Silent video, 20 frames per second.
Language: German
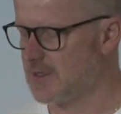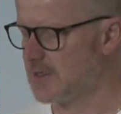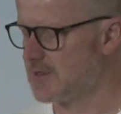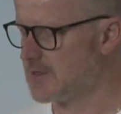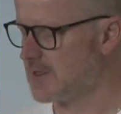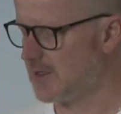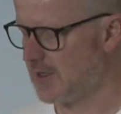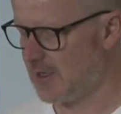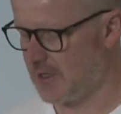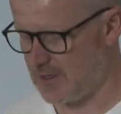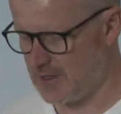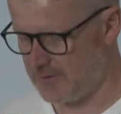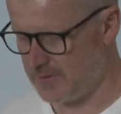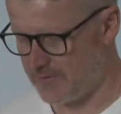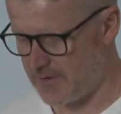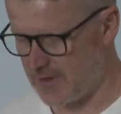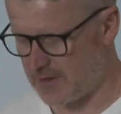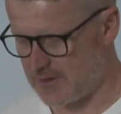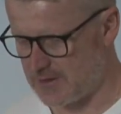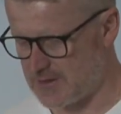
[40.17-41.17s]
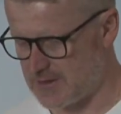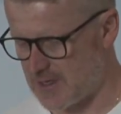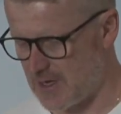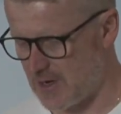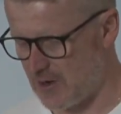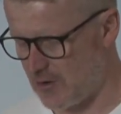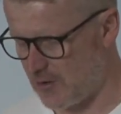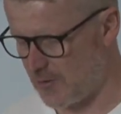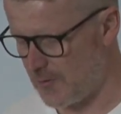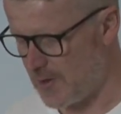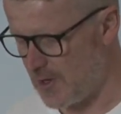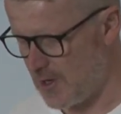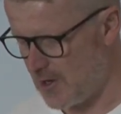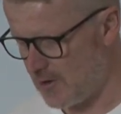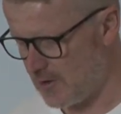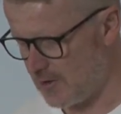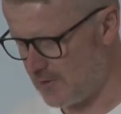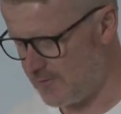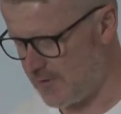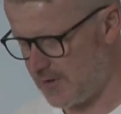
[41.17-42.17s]
seine Gegenwart ist da.
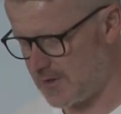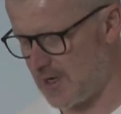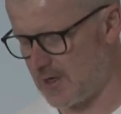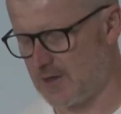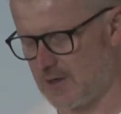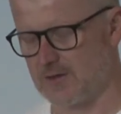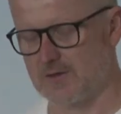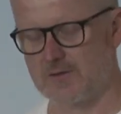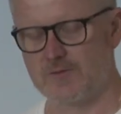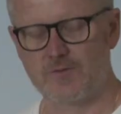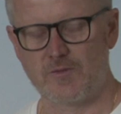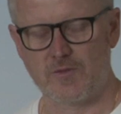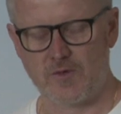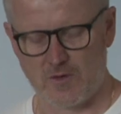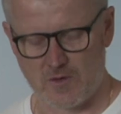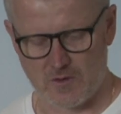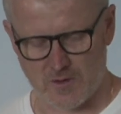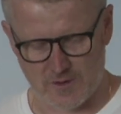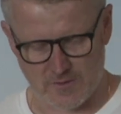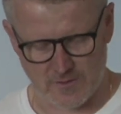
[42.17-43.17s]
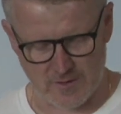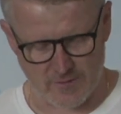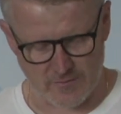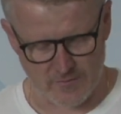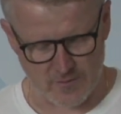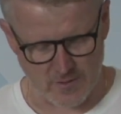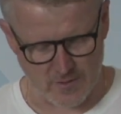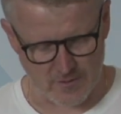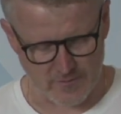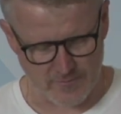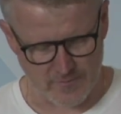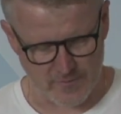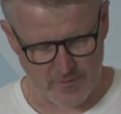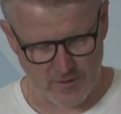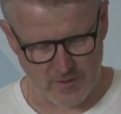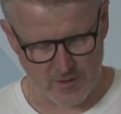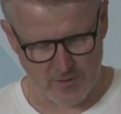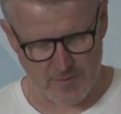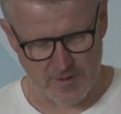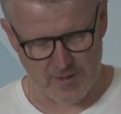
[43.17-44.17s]
Und wir danken Gott dafür.
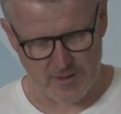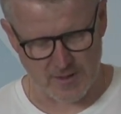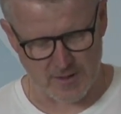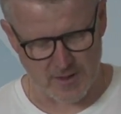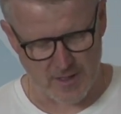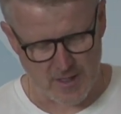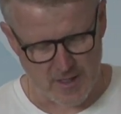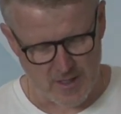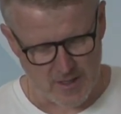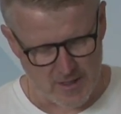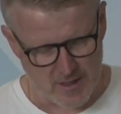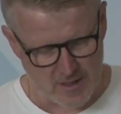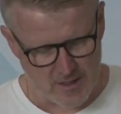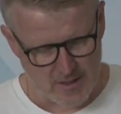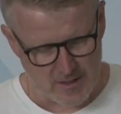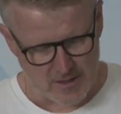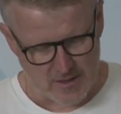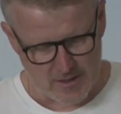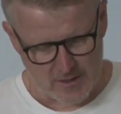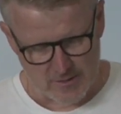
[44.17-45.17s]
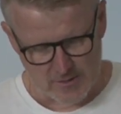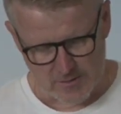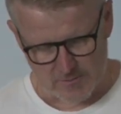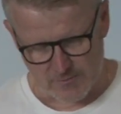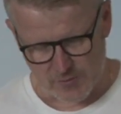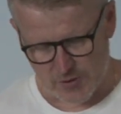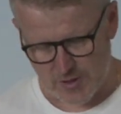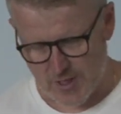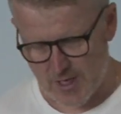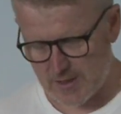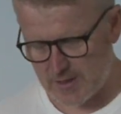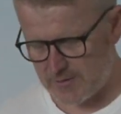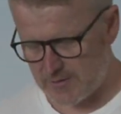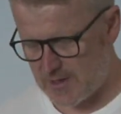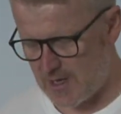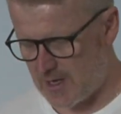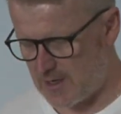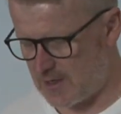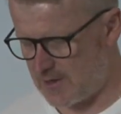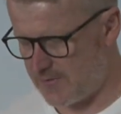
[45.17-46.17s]
Ich bitte zum
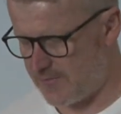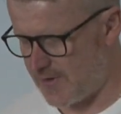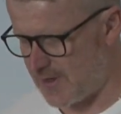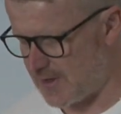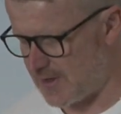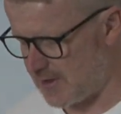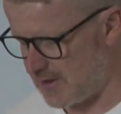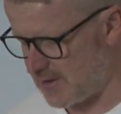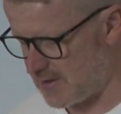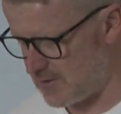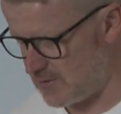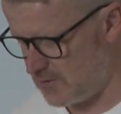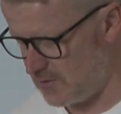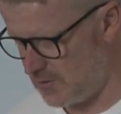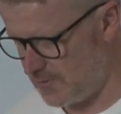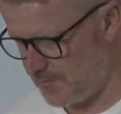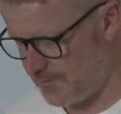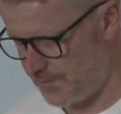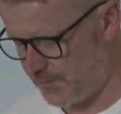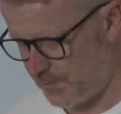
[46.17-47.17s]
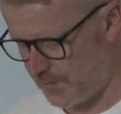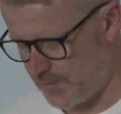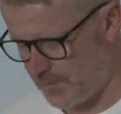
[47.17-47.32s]
Start, danke Vater, dass du,